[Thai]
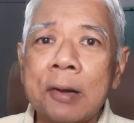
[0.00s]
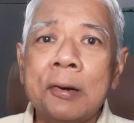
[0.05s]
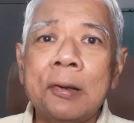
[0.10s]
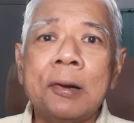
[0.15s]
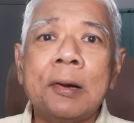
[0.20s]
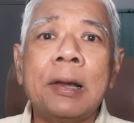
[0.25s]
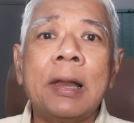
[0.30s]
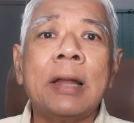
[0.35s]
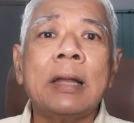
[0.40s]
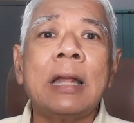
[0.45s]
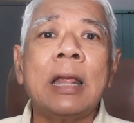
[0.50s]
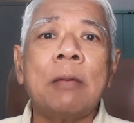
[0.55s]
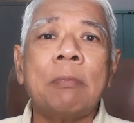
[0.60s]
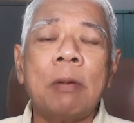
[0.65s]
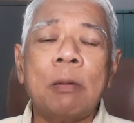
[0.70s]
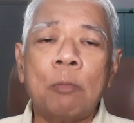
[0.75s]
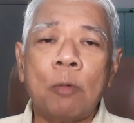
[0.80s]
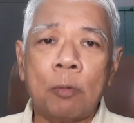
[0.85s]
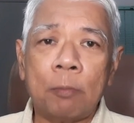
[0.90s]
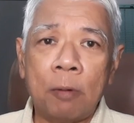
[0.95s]
ลื่อนเละเทะ
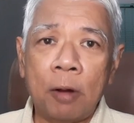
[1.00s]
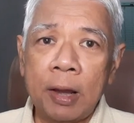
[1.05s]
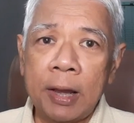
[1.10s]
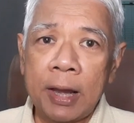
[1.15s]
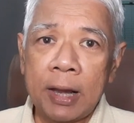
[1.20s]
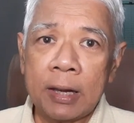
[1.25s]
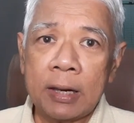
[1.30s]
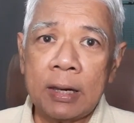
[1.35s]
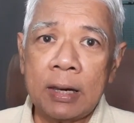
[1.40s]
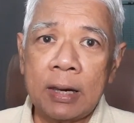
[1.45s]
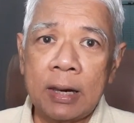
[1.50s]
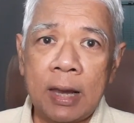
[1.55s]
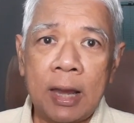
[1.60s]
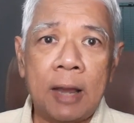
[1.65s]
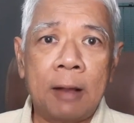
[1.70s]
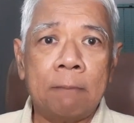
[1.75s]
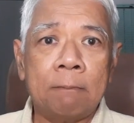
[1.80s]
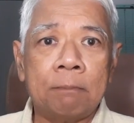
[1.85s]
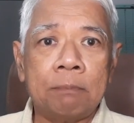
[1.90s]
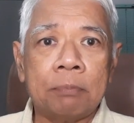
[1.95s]
ไปหมดเพราะเหตุนี้เอ
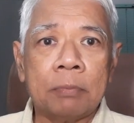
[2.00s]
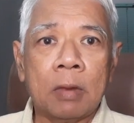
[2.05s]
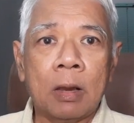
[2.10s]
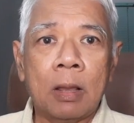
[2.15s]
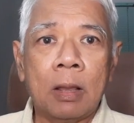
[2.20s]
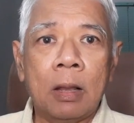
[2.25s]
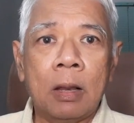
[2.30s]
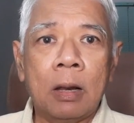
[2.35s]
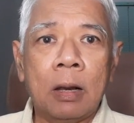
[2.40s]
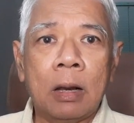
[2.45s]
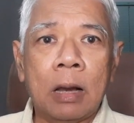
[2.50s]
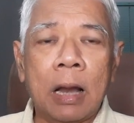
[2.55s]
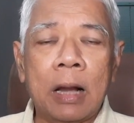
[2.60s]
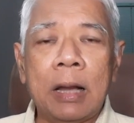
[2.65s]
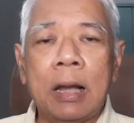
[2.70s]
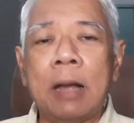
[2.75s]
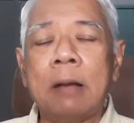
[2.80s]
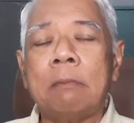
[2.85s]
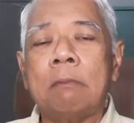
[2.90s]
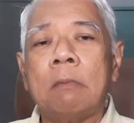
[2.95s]
งดัง
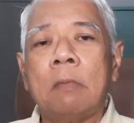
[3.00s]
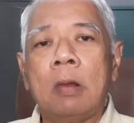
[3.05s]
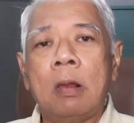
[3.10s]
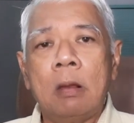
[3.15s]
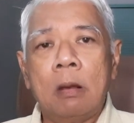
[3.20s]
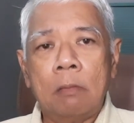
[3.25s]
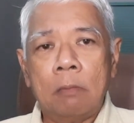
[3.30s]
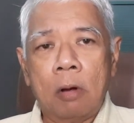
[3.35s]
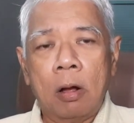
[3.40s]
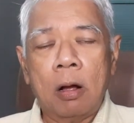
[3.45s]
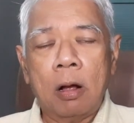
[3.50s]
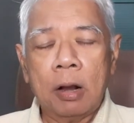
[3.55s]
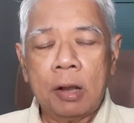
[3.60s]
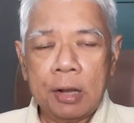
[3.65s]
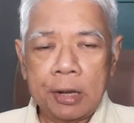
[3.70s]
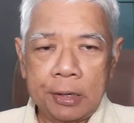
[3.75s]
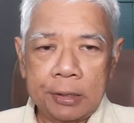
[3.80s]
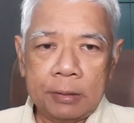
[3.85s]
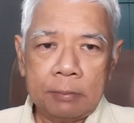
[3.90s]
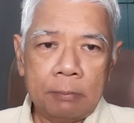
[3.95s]
นั้นพอ
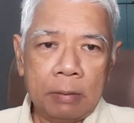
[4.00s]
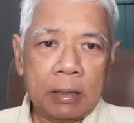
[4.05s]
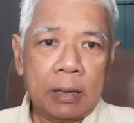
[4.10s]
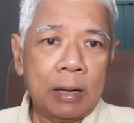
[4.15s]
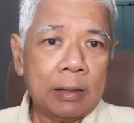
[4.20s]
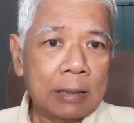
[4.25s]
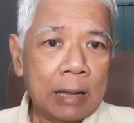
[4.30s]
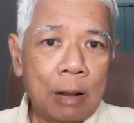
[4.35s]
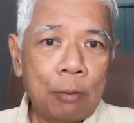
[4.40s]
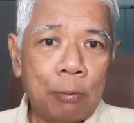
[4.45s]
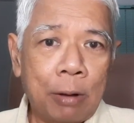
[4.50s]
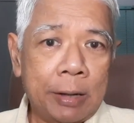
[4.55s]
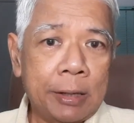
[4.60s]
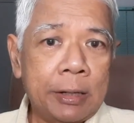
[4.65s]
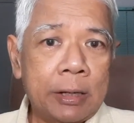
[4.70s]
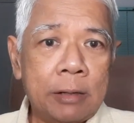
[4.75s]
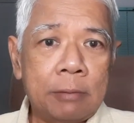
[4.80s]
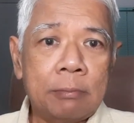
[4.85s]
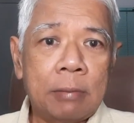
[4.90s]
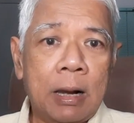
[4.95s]
เกิดประเทศไต้หวัน
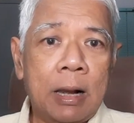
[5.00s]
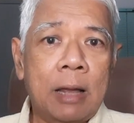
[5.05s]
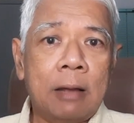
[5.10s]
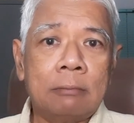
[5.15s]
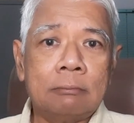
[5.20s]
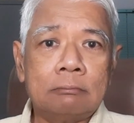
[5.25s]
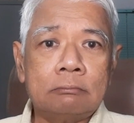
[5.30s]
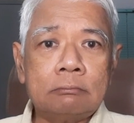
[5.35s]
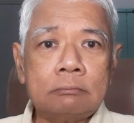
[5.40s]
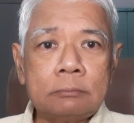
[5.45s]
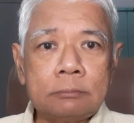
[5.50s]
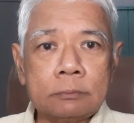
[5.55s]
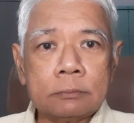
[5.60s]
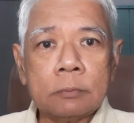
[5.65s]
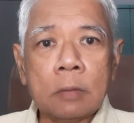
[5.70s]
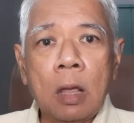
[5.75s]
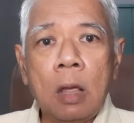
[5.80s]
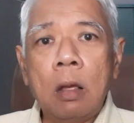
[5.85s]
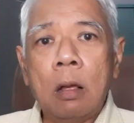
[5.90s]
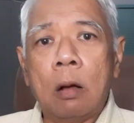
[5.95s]
ขึ้นมาแล้ว
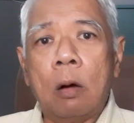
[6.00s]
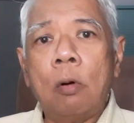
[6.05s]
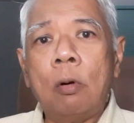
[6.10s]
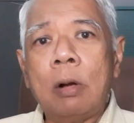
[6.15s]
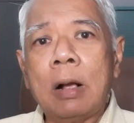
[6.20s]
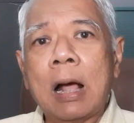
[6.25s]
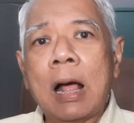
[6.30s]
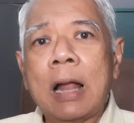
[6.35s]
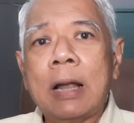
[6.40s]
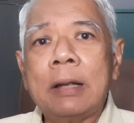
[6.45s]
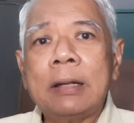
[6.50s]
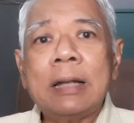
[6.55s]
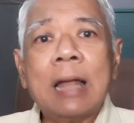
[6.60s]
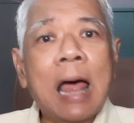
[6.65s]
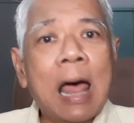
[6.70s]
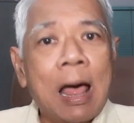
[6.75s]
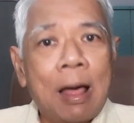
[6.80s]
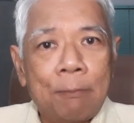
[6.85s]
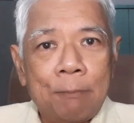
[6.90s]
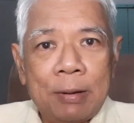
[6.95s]
องค์การส
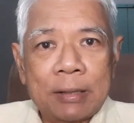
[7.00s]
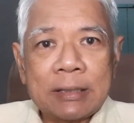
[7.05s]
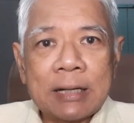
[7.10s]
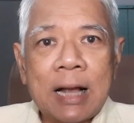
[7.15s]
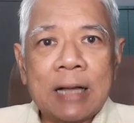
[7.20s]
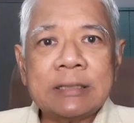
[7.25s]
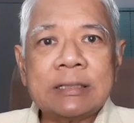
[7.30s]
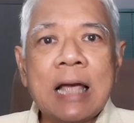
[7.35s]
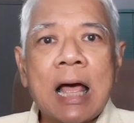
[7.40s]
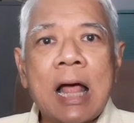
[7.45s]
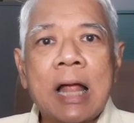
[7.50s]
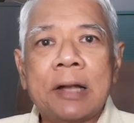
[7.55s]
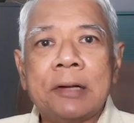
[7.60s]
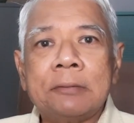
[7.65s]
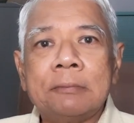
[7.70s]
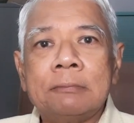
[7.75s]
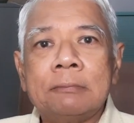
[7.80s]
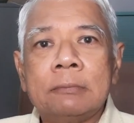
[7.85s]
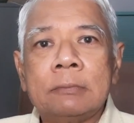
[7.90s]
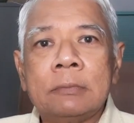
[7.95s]
หประชาชาติ
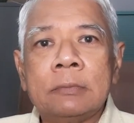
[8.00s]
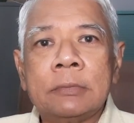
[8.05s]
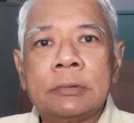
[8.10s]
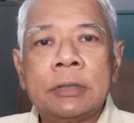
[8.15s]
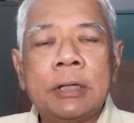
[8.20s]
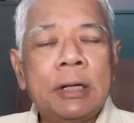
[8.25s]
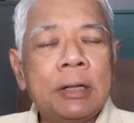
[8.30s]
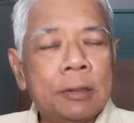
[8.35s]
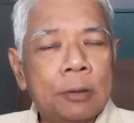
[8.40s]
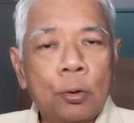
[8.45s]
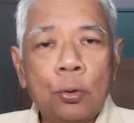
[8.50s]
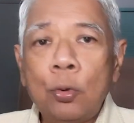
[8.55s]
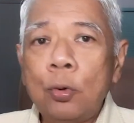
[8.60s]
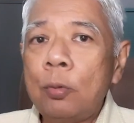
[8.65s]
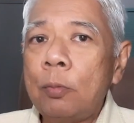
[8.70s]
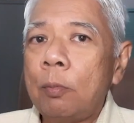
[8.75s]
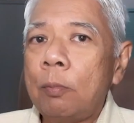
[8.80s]
ซึ่งรู้